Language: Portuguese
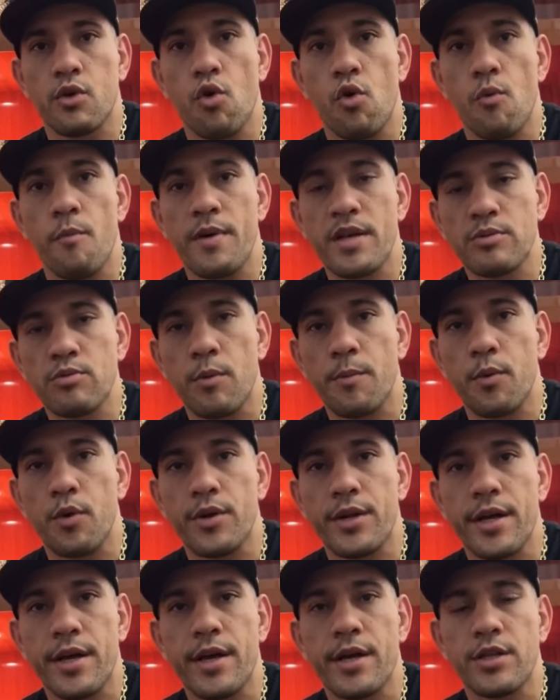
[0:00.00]
com o mesmo
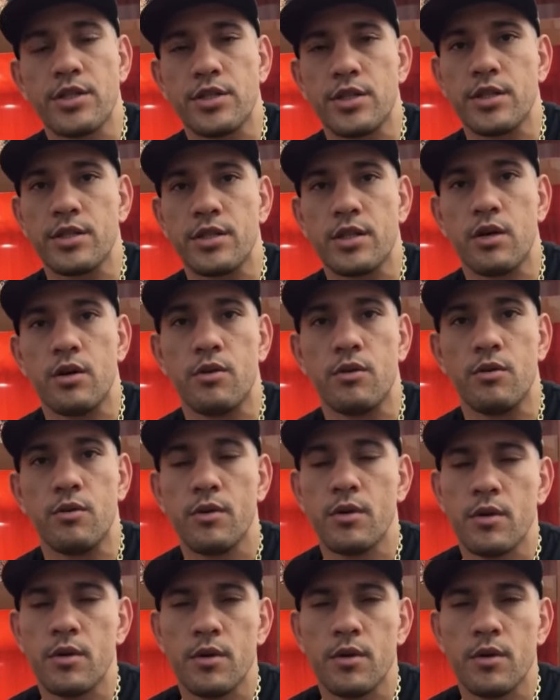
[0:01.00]
oponente, então